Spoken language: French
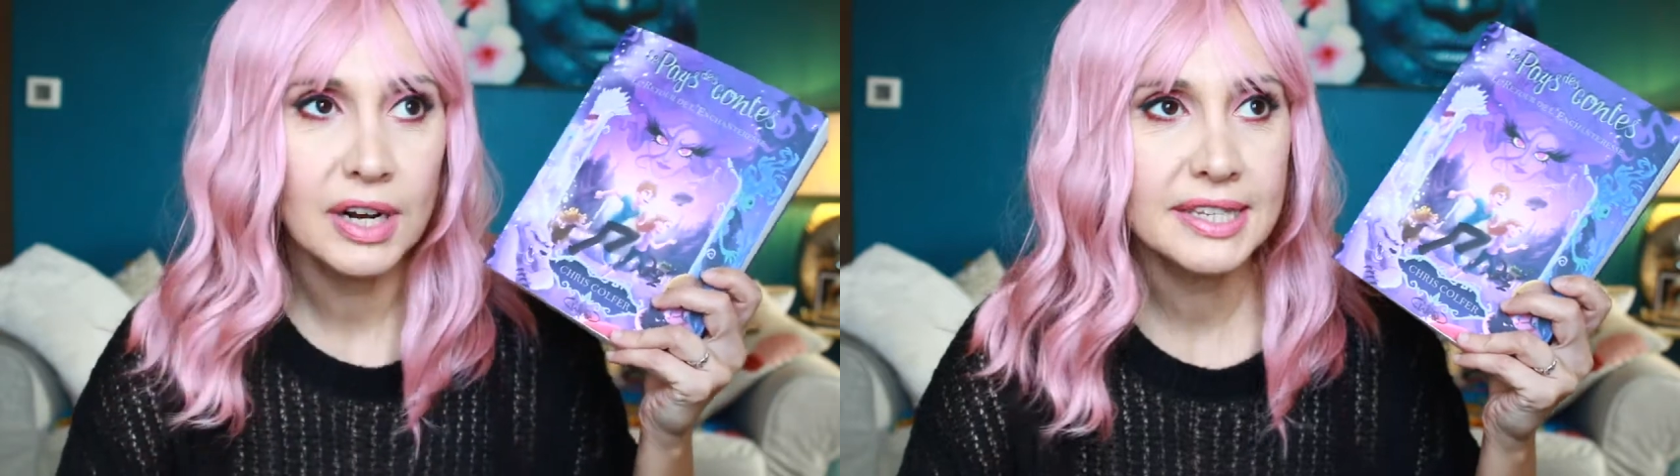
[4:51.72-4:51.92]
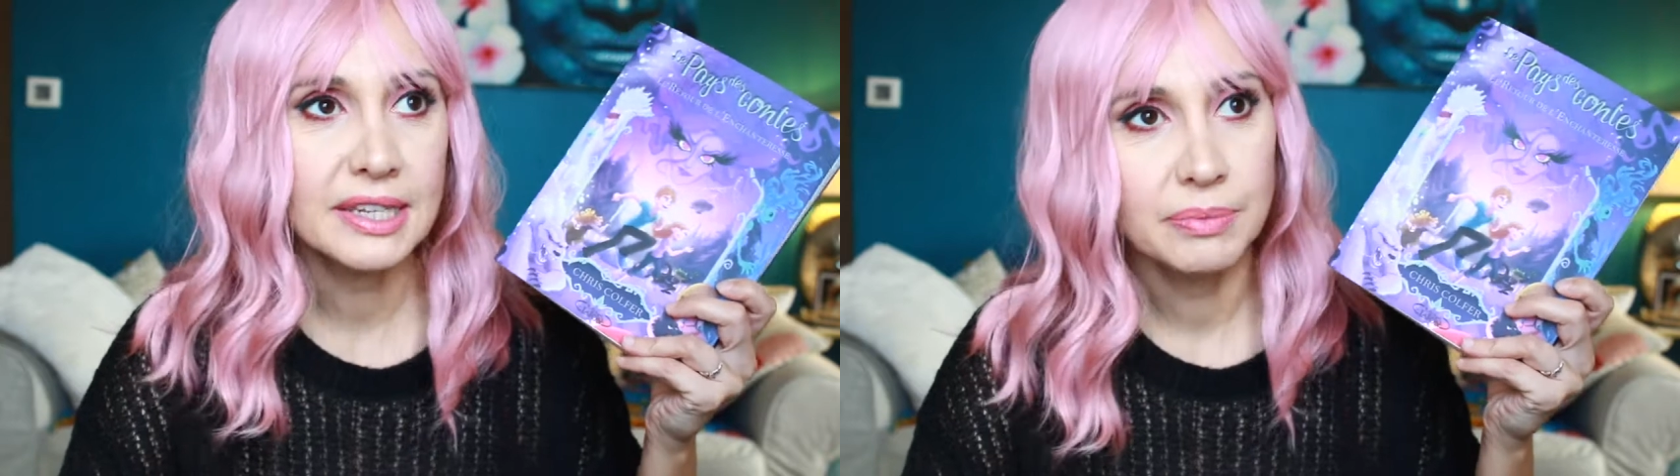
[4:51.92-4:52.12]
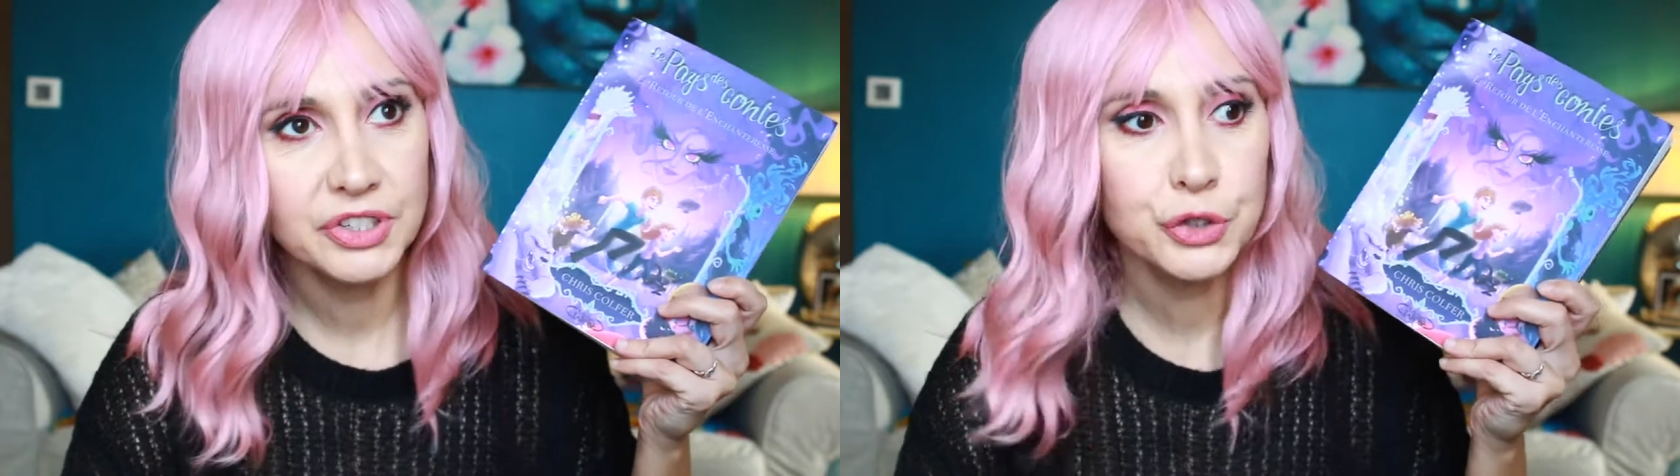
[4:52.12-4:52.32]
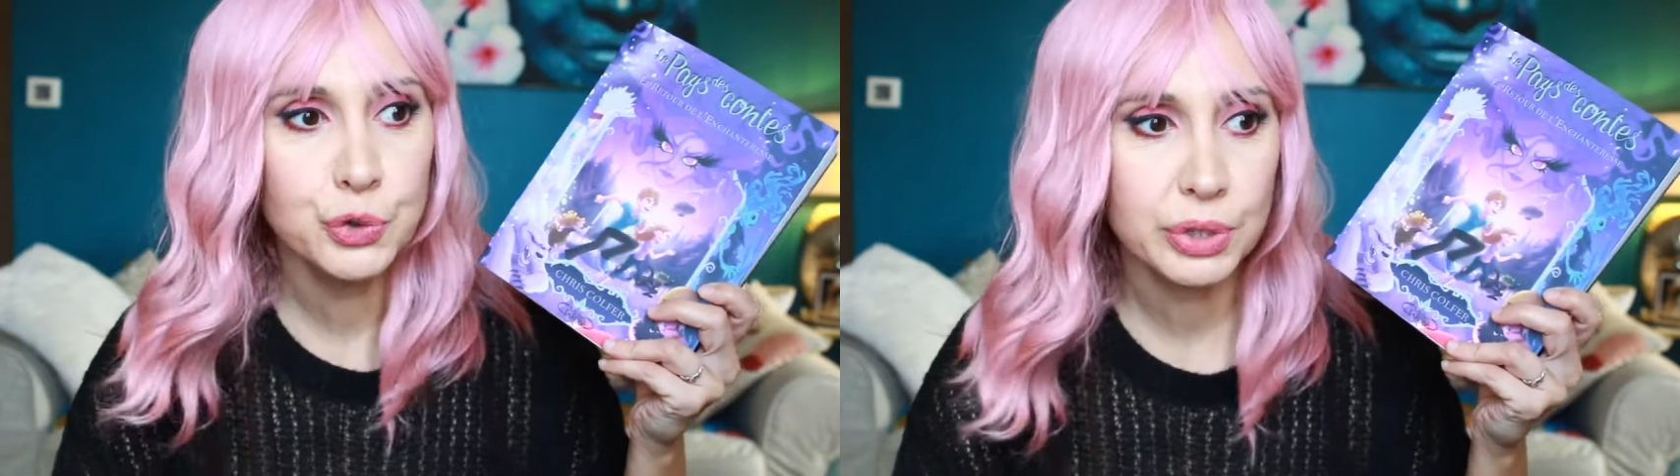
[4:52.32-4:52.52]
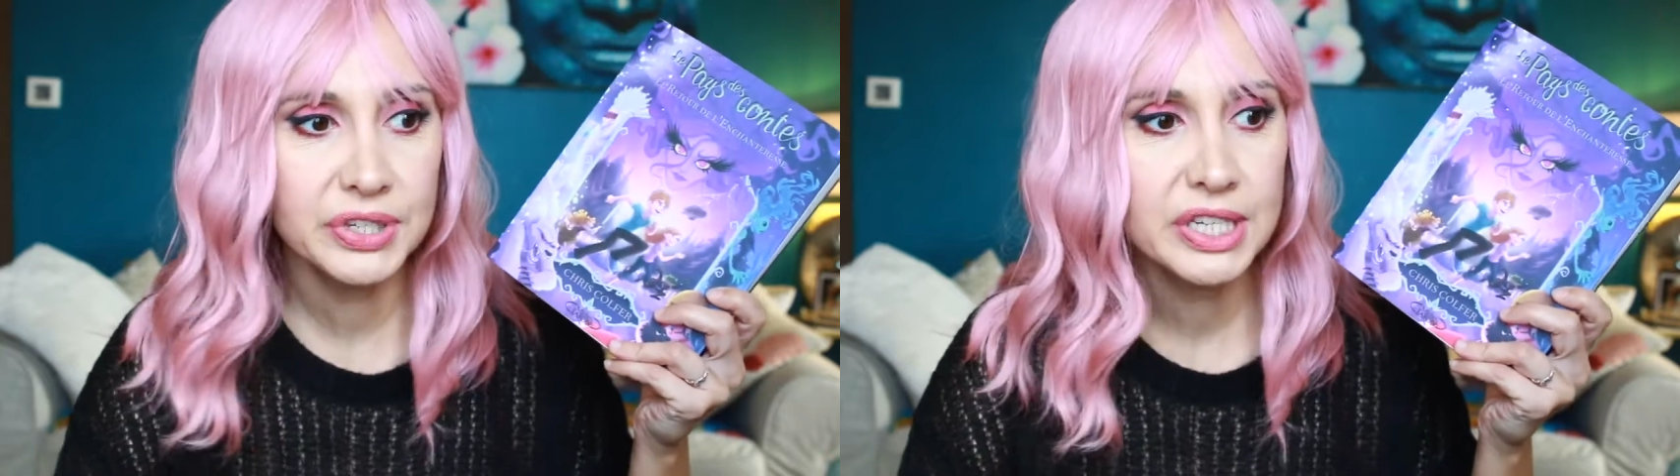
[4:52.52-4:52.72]
laisse un petit
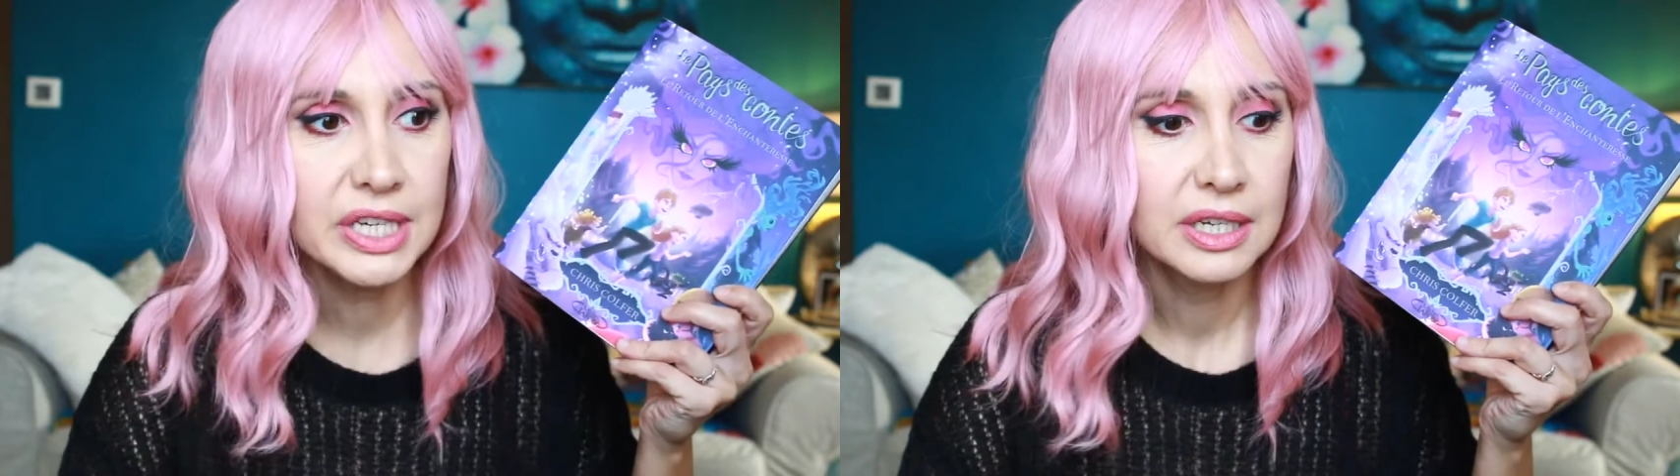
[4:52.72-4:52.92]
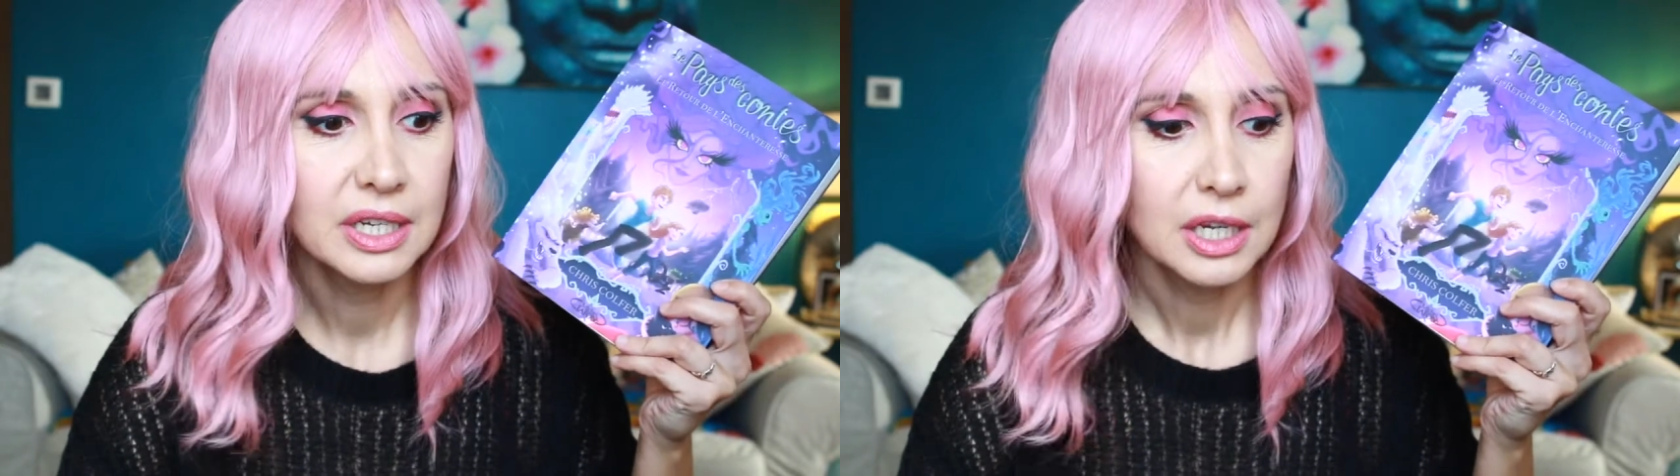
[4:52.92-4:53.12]
sursis